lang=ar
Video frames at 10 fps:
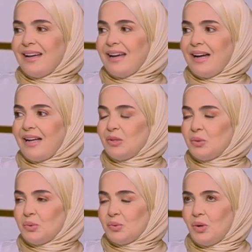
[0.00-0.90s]
ده
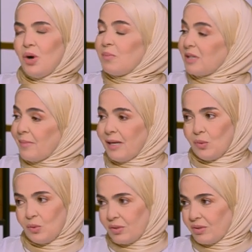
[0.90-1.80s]
عنده حب
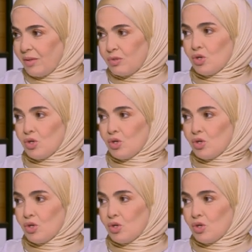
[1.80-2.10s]
تملك ده